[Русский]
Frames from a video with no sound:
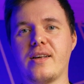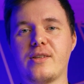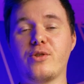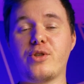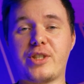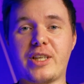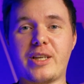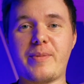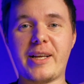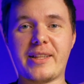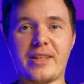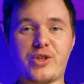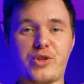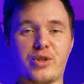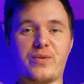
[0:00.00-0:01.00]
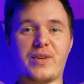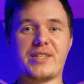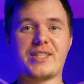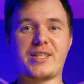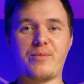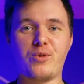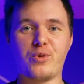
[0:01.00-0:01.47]
Слушайте, ребят, насчет
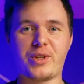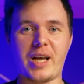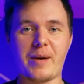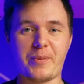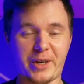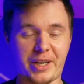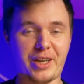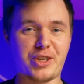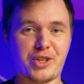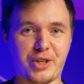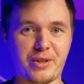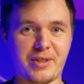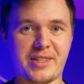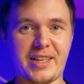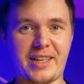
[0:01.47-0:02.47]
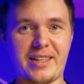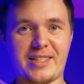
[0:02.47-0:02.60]
20 минут я погорячился.